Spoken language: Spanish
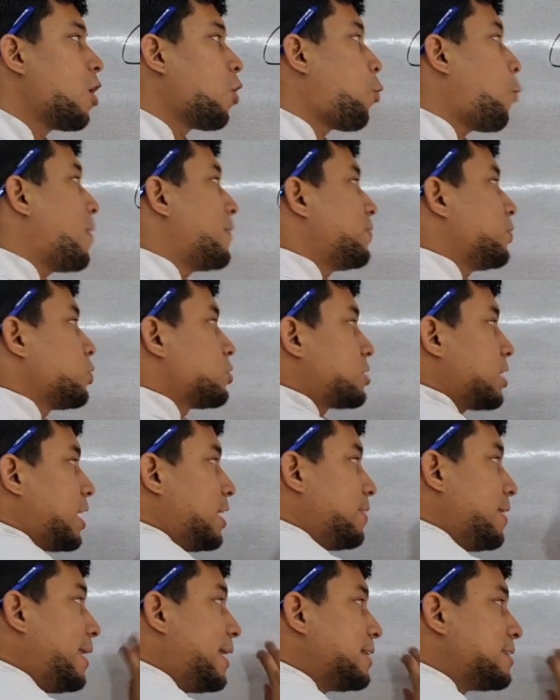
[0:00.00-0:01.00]
cuando se
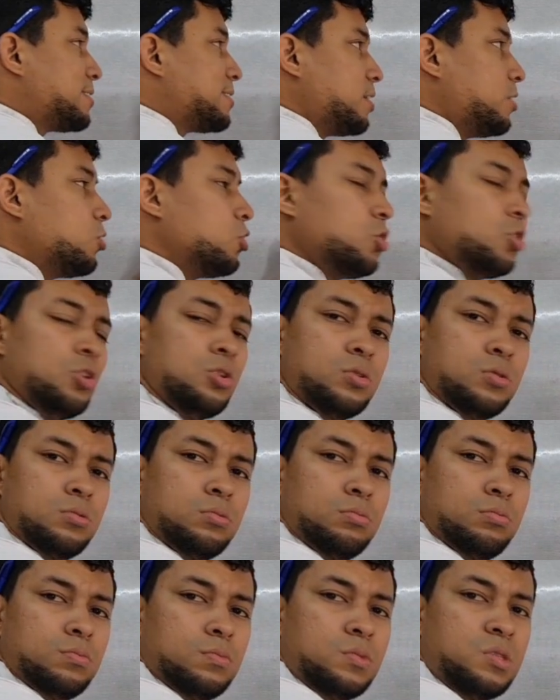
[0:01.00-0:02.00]
genera el
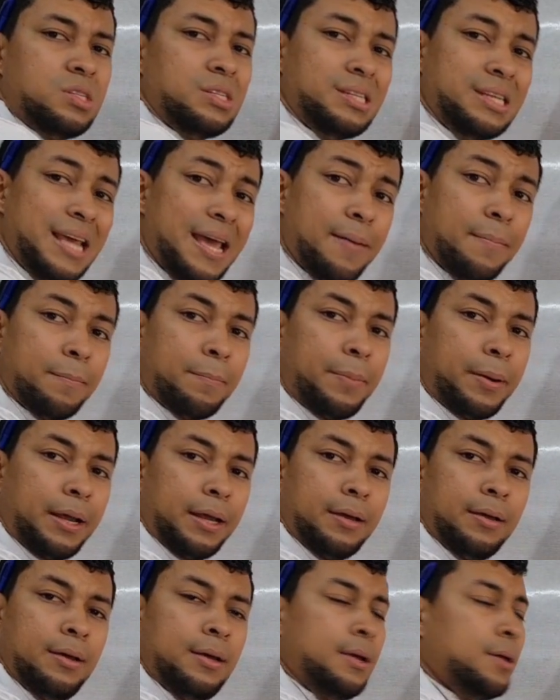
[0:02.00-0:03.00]
CO2,
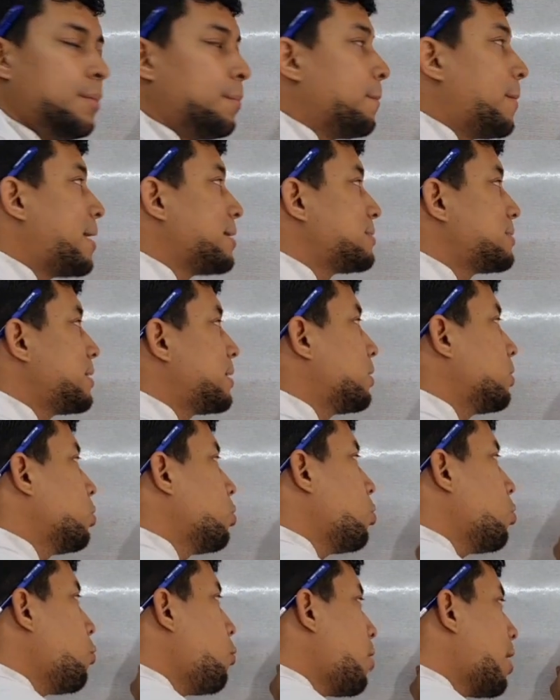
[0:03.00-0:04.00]
siempre va a
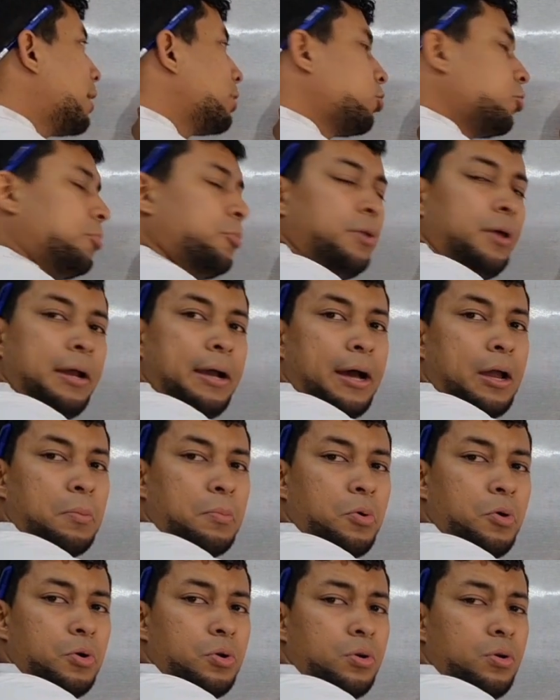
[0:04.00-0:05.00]
ser un átomo de
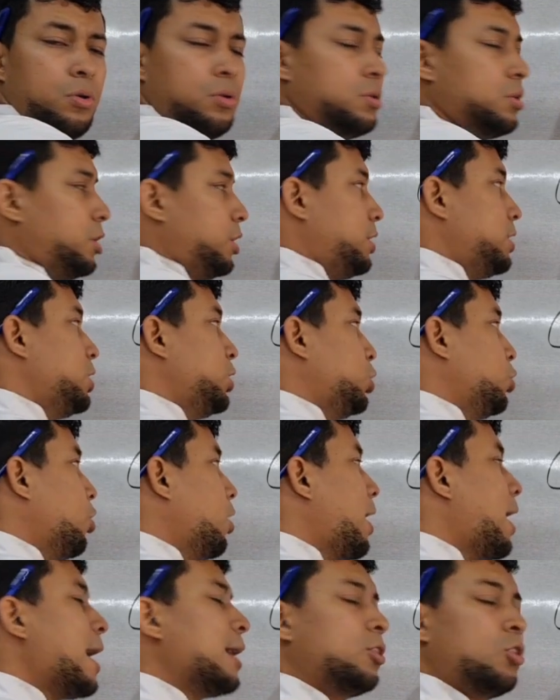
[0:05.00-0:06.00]
carbono y
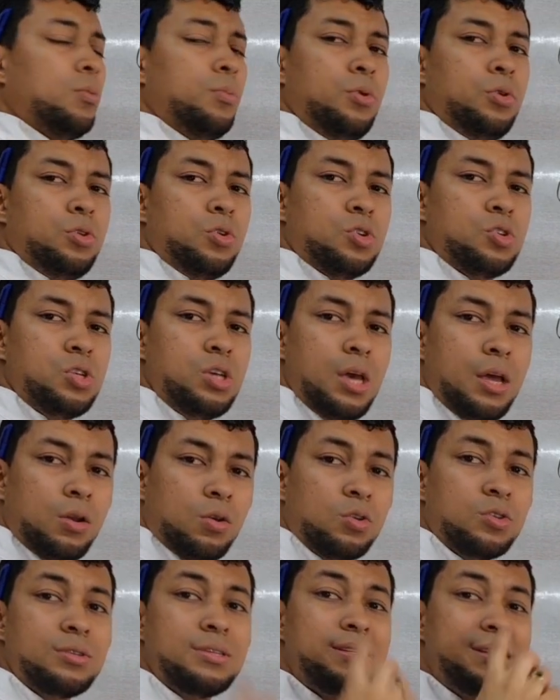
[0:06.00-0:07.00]
dos átomos de
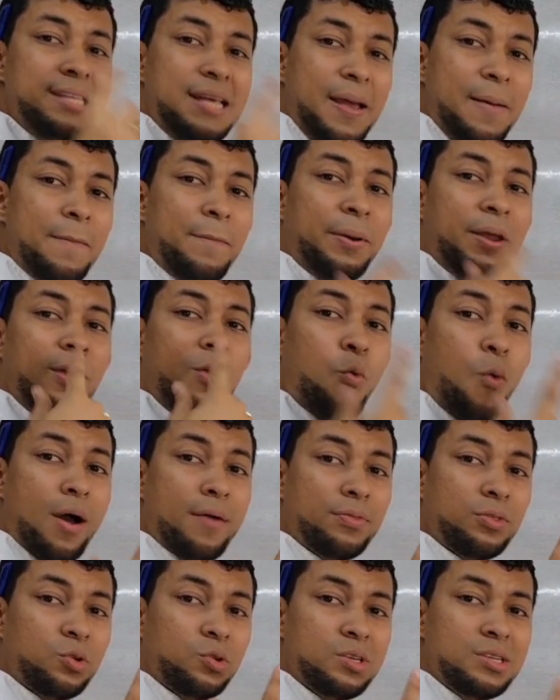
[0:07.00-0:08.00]
oxígeno, siempre y
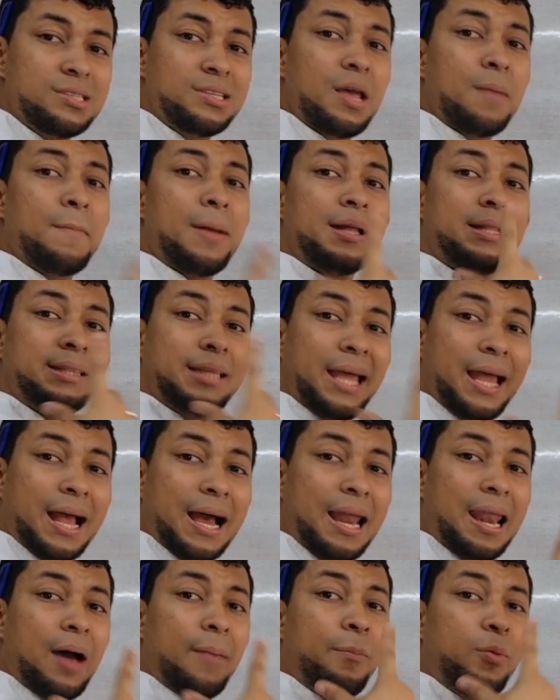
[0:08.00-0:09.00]
cuando se
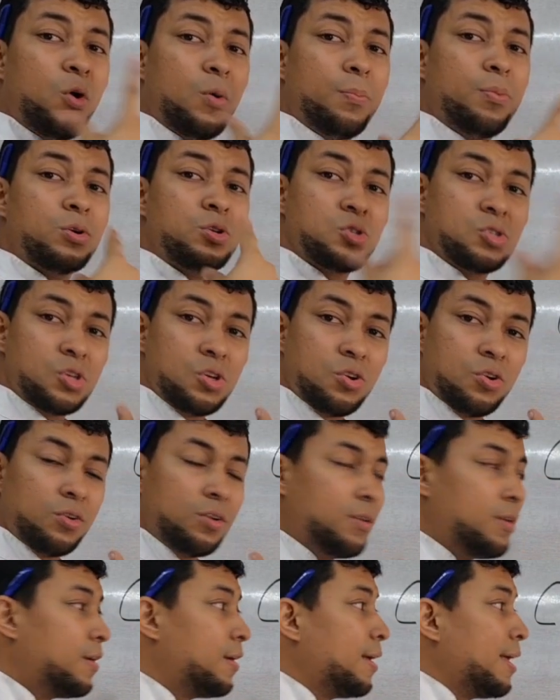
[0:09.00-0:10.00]
mantenga la
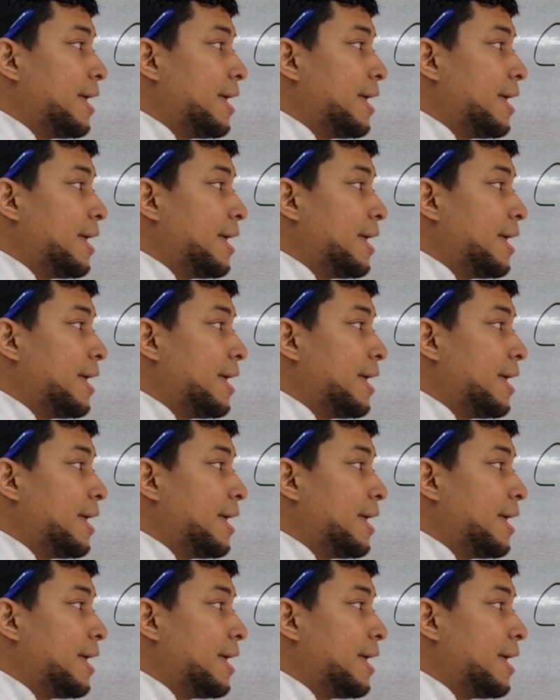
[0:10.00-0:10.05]
proporción